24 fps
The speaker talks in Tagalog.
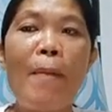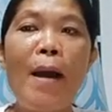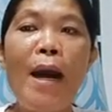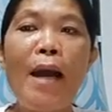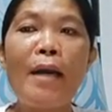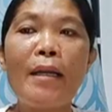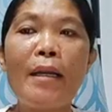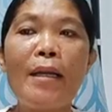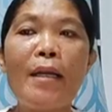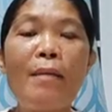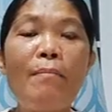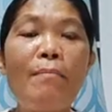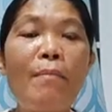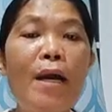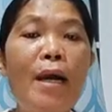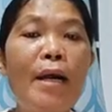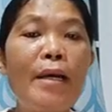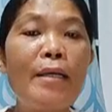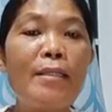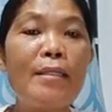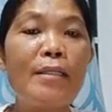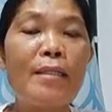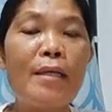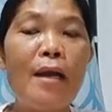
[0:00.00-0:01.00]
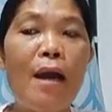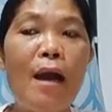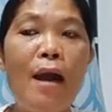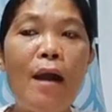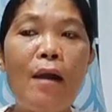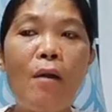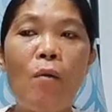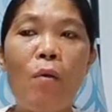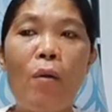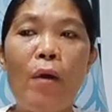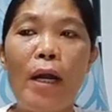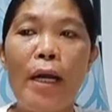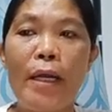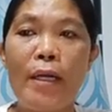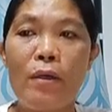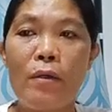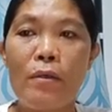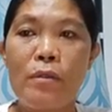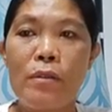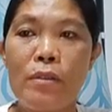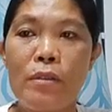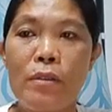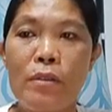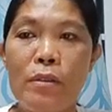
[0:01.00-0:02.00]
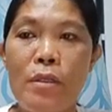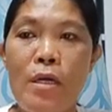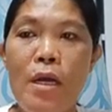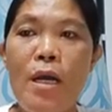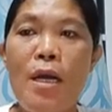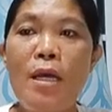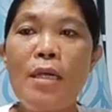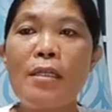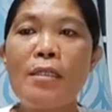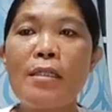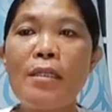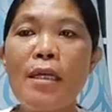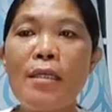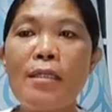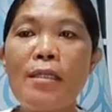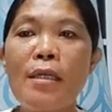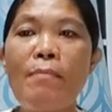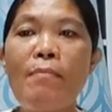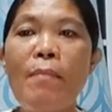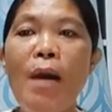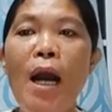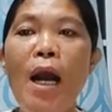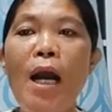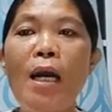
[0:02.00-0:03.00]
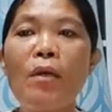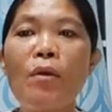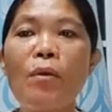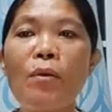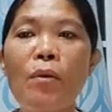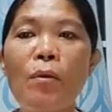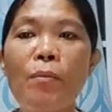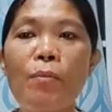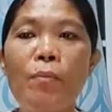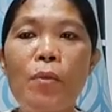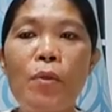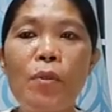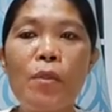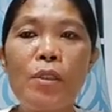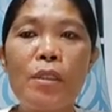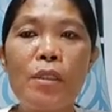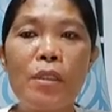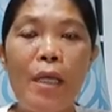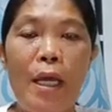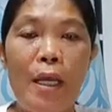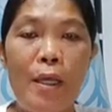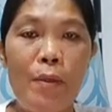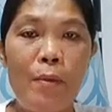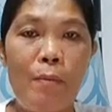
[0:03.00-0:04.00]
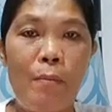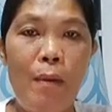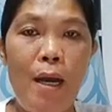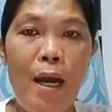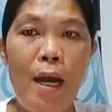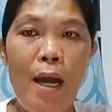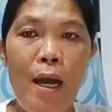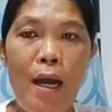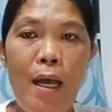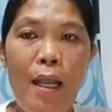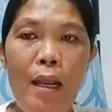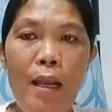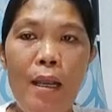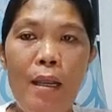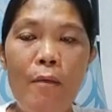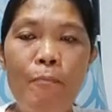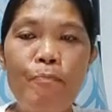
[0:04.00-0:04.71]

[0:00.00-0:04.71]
Para naman sa Aquarius, sasama ang loob mo sa iyong mahal.